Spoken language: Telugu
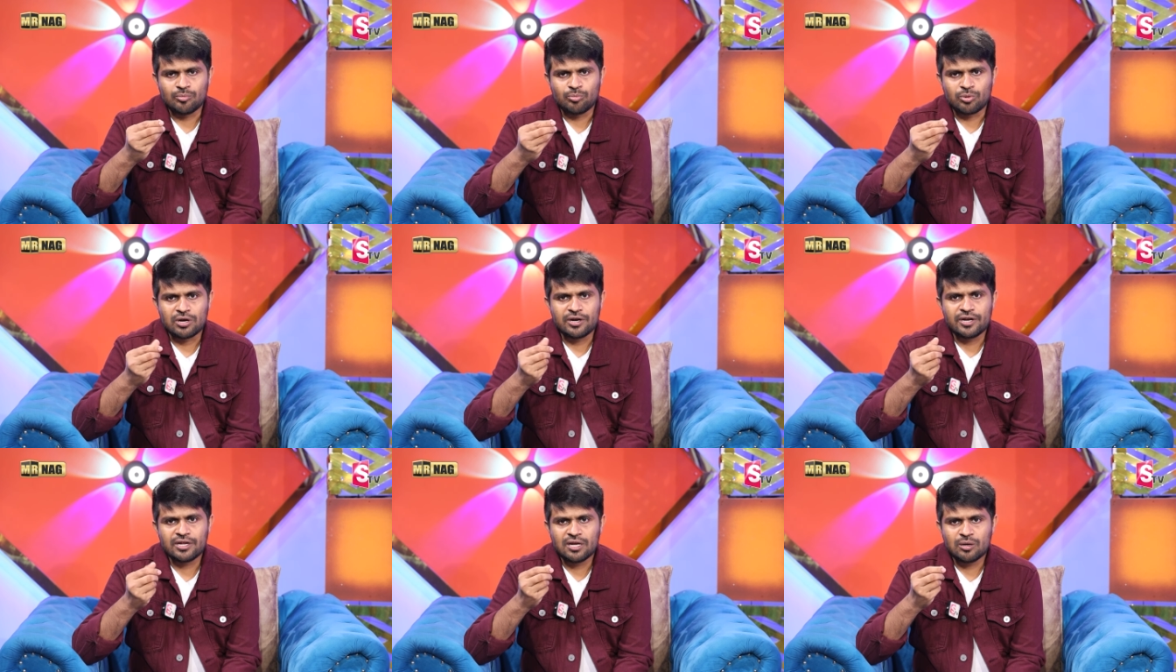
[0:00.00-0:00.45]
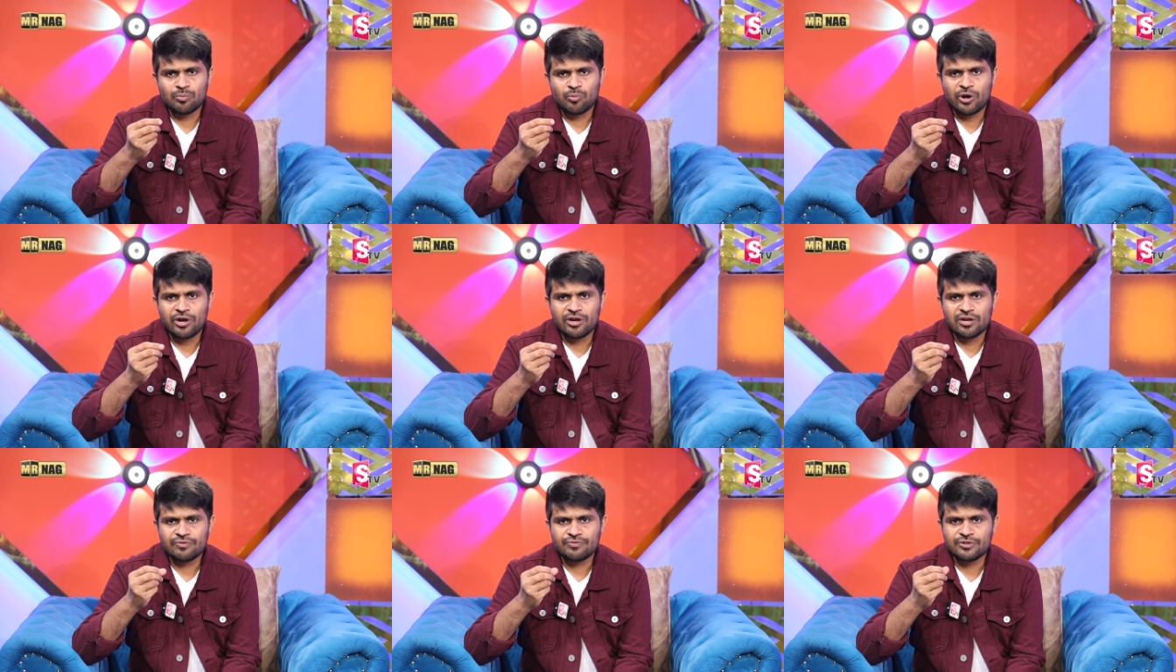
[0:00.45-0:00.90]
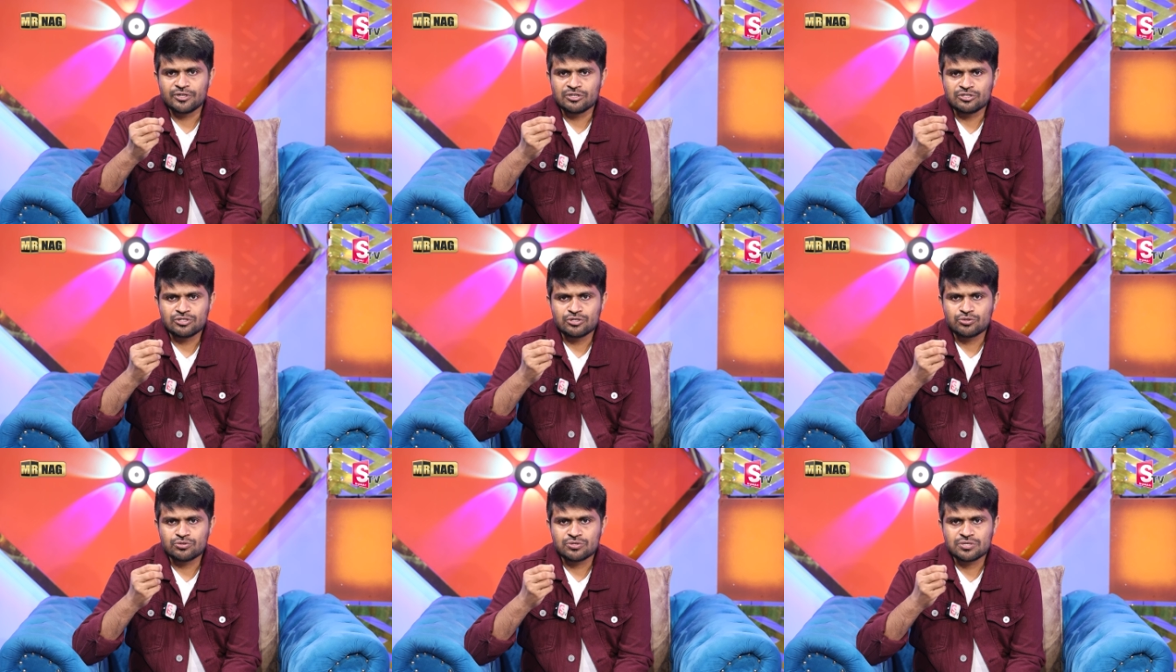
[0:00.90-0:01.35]
పొలిటికల్ పాయింట్ ఆఫ్ వ్యూ
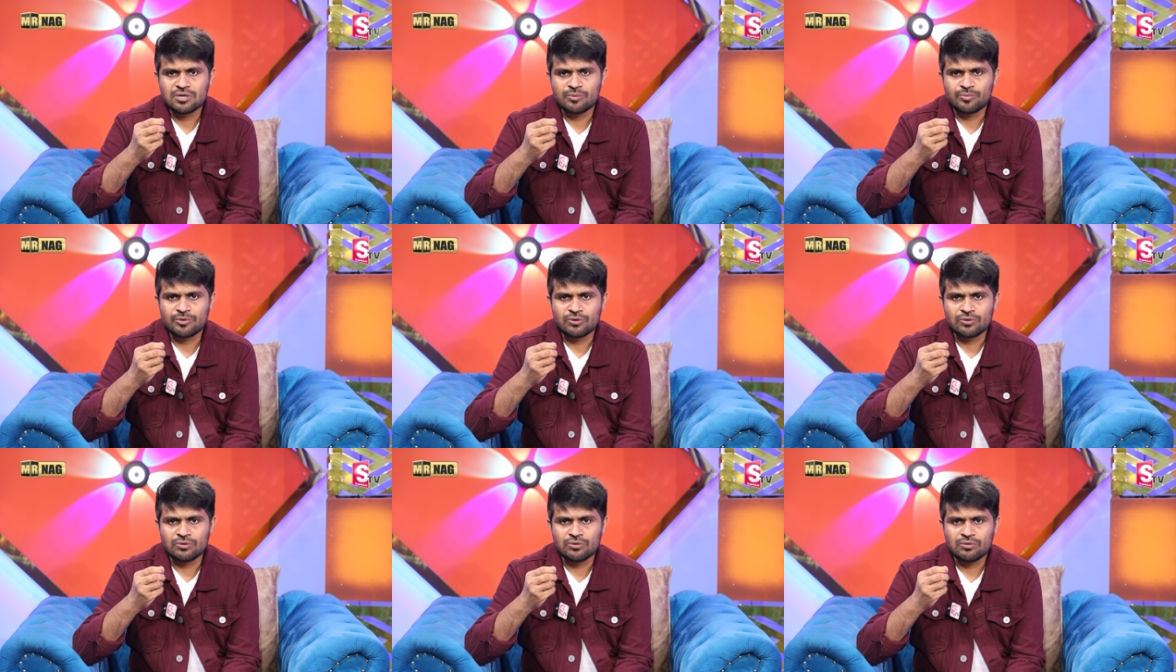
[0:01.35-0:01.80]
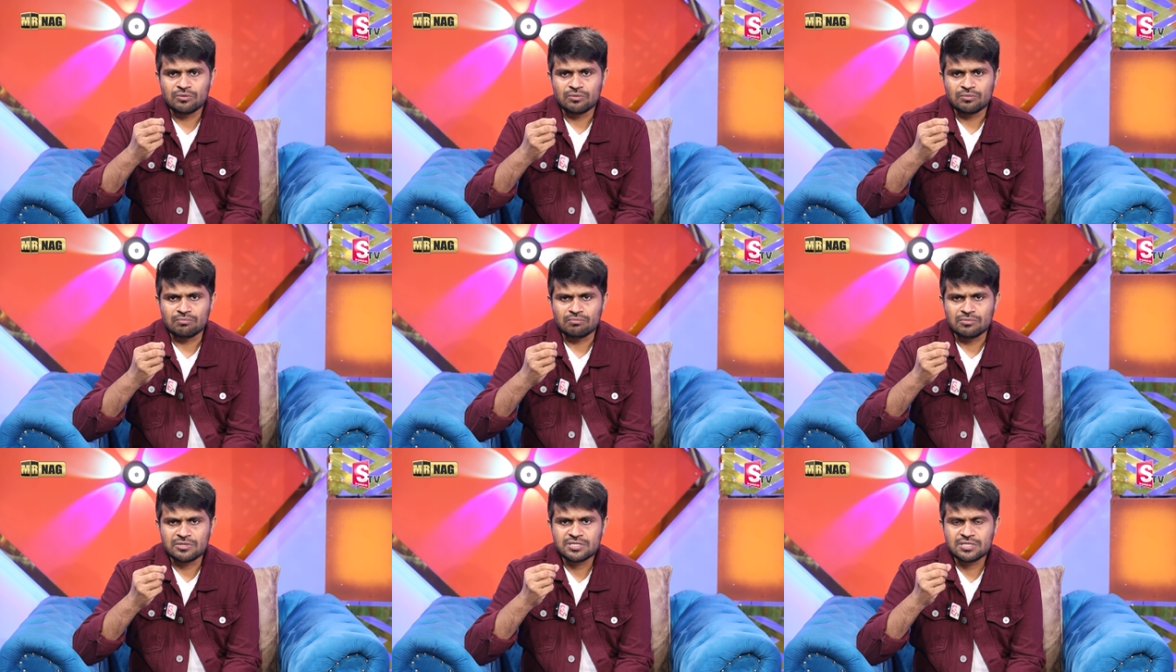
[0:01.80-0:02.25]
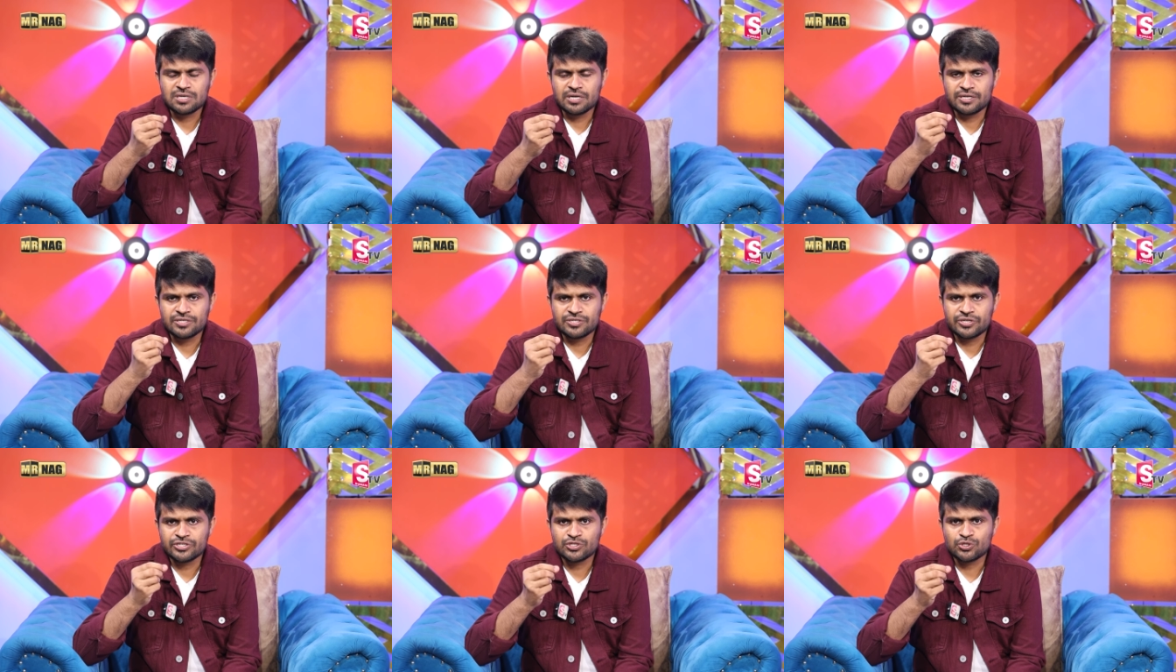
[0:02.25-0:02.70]
నుంచి చూసినప్పుడు
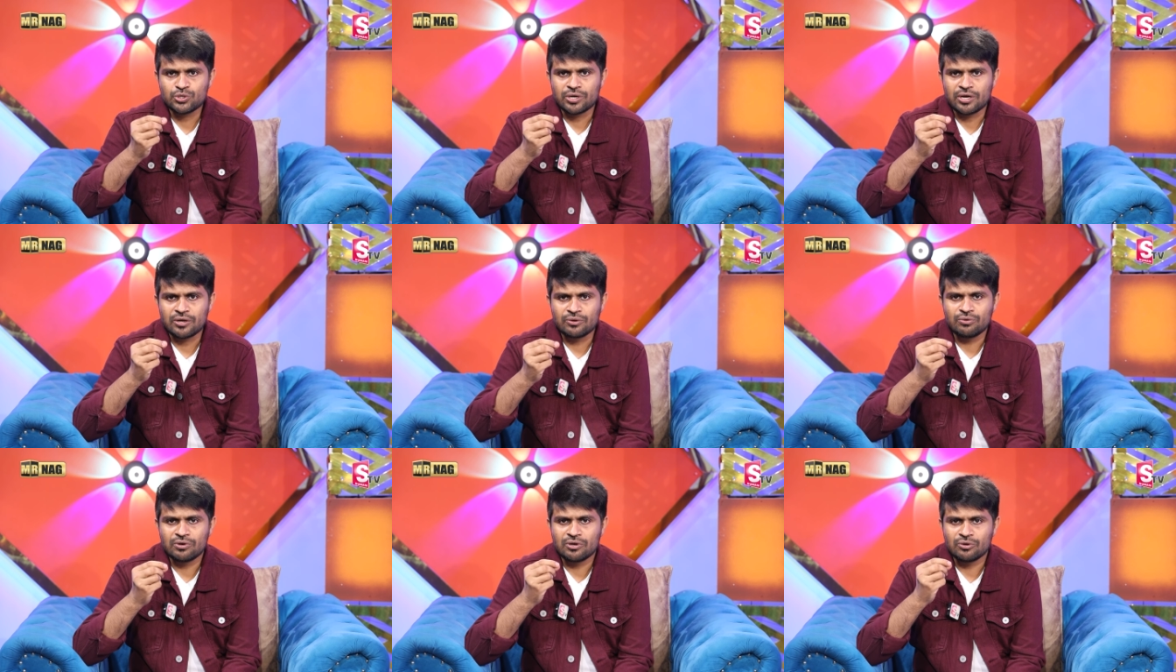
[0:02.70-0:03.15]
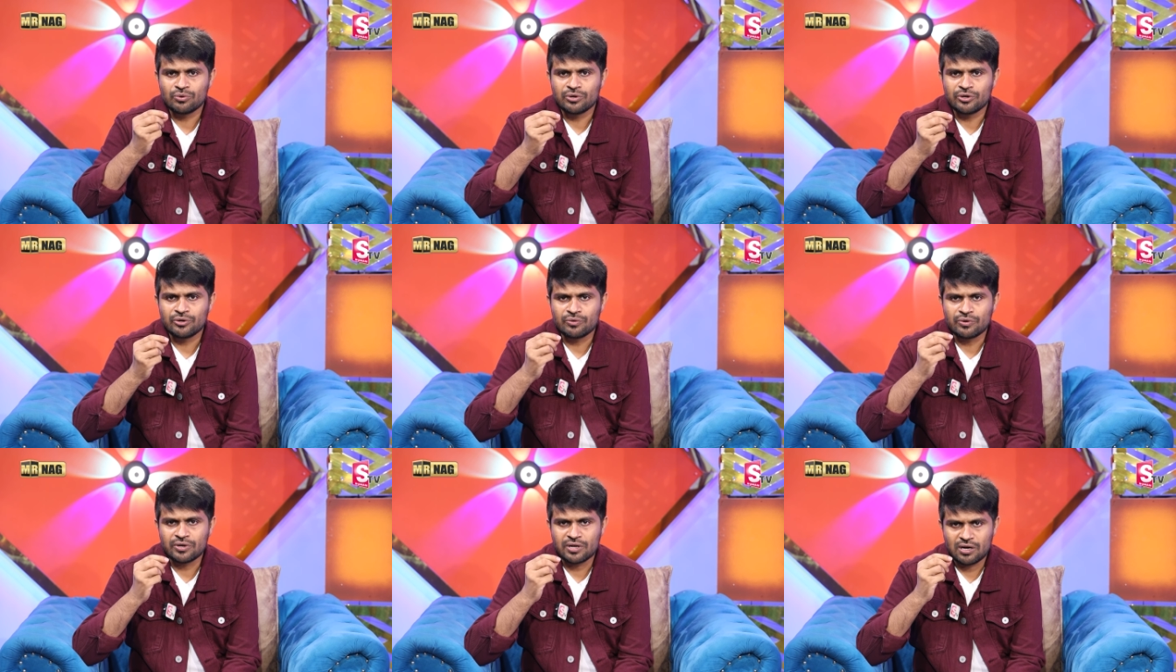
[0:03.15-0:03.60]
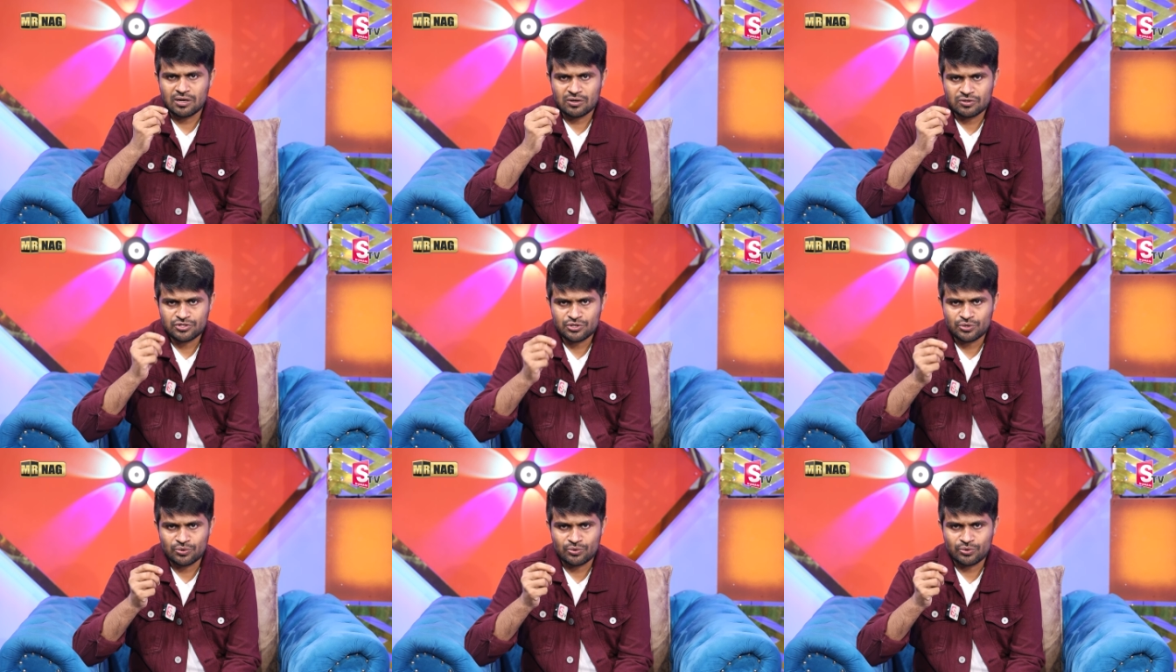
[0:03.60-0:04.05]
మిస్లీడ్ చేస్తున్నారు అనుకునేటువంటి
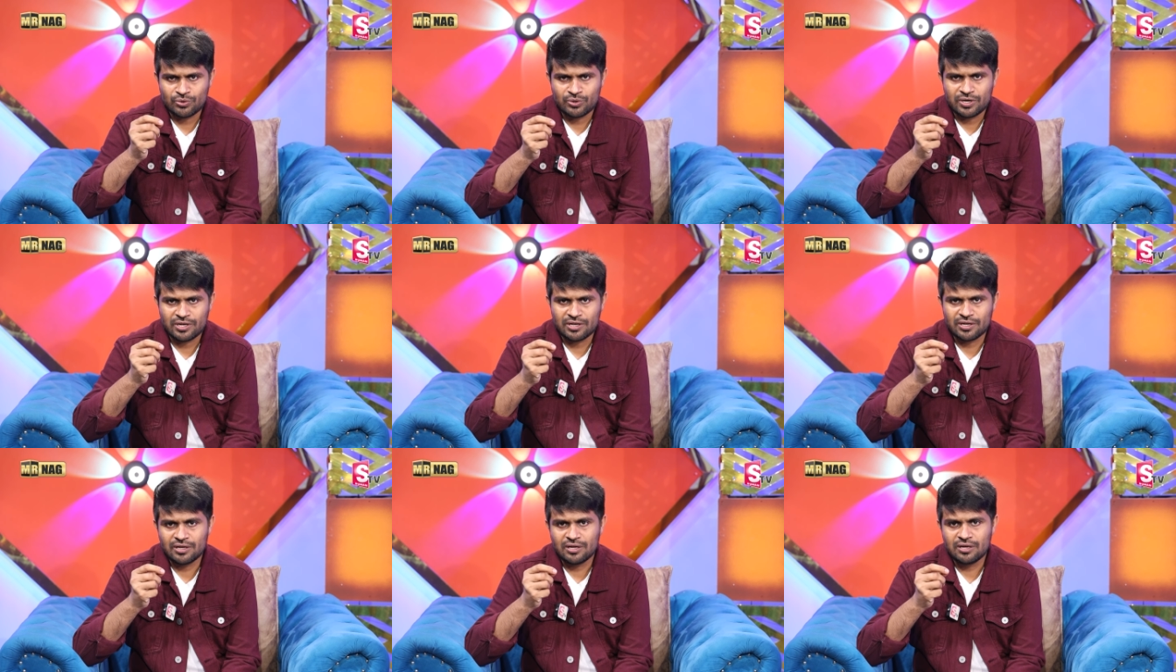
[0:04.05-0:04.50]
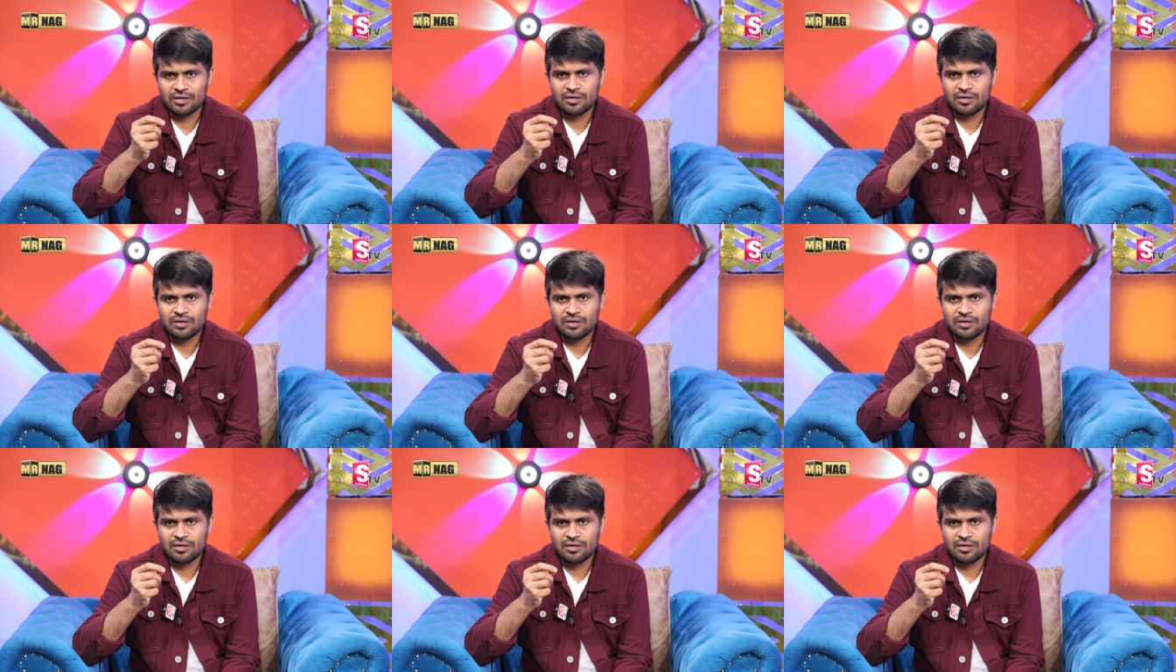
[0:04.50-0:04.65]
ఆలోచన ఒకటి ఉంటే